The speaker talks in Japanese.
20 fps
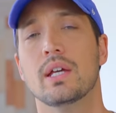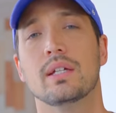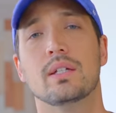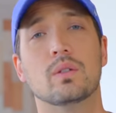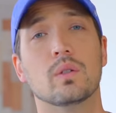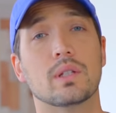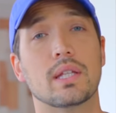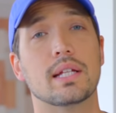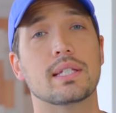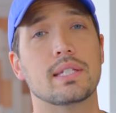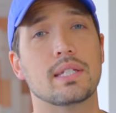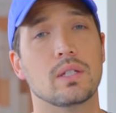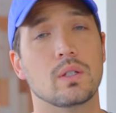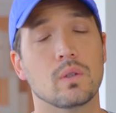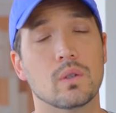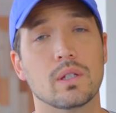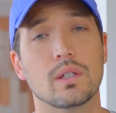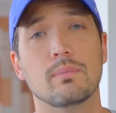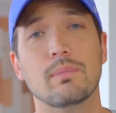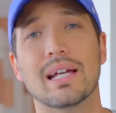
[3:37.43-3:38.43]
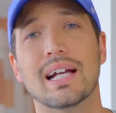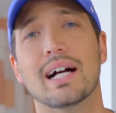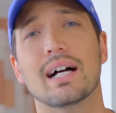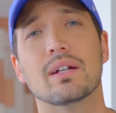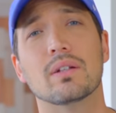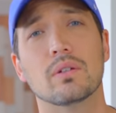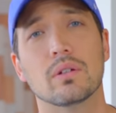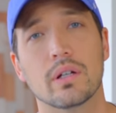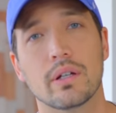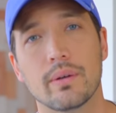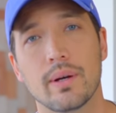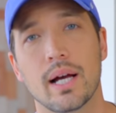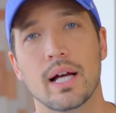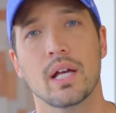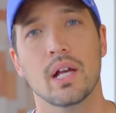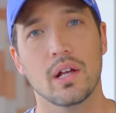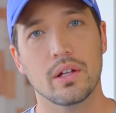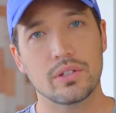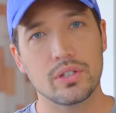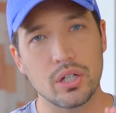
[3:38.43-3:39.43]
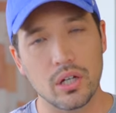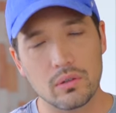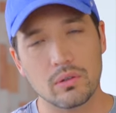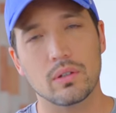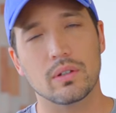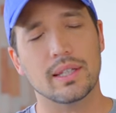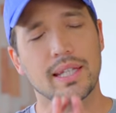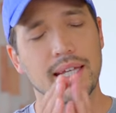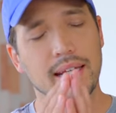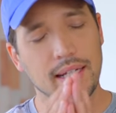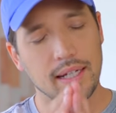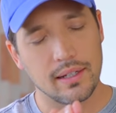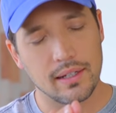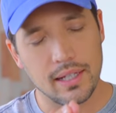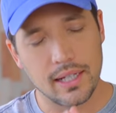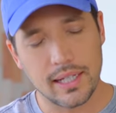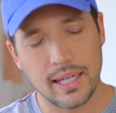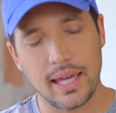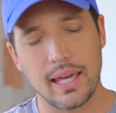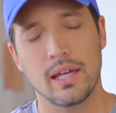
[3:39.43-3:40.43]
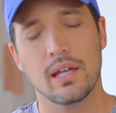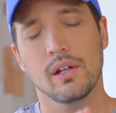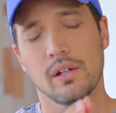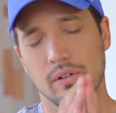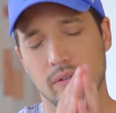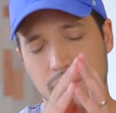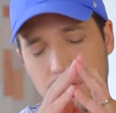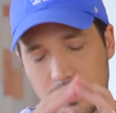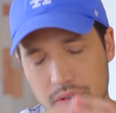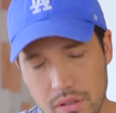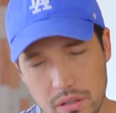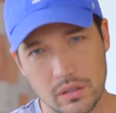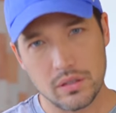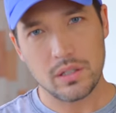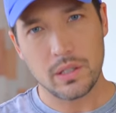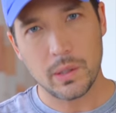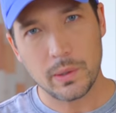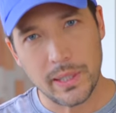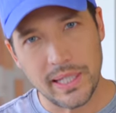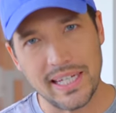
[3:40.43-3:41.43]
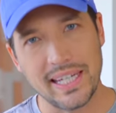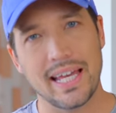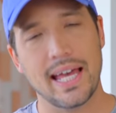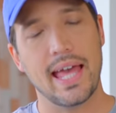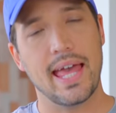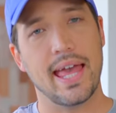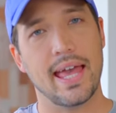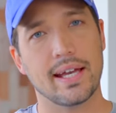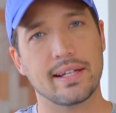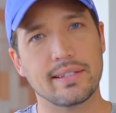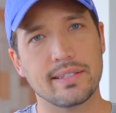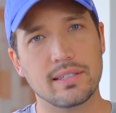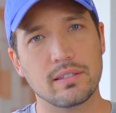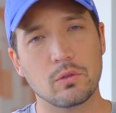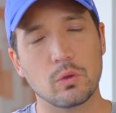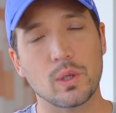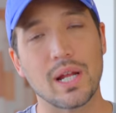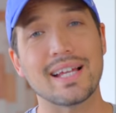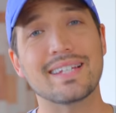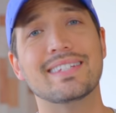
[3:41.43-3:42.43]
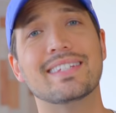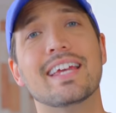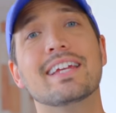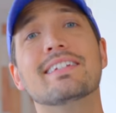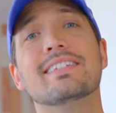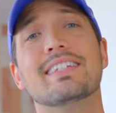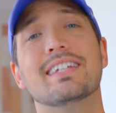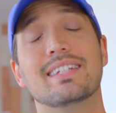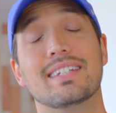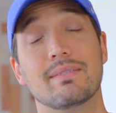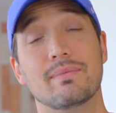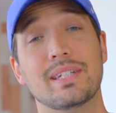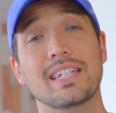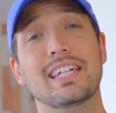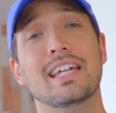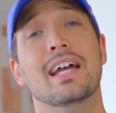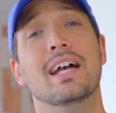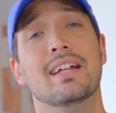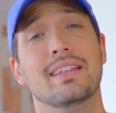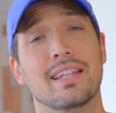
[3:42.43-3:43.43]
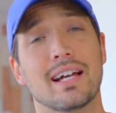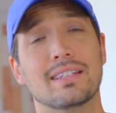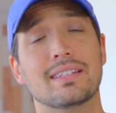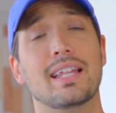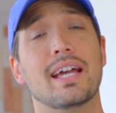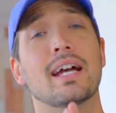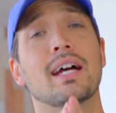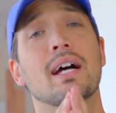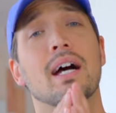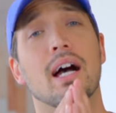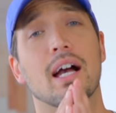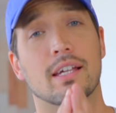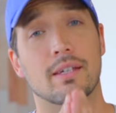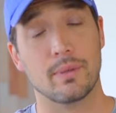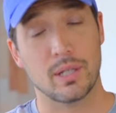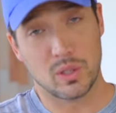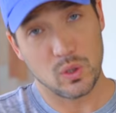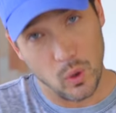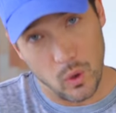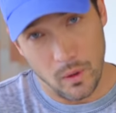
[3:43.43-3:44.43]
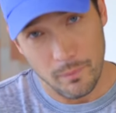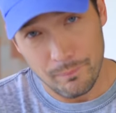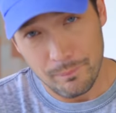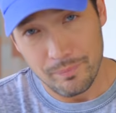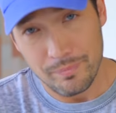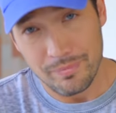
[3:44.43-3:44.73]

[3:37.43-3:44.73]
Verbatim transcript: 人たちの夢がある時はちょっとできるだけ普通よりエクストラセンシティブになってあげましょ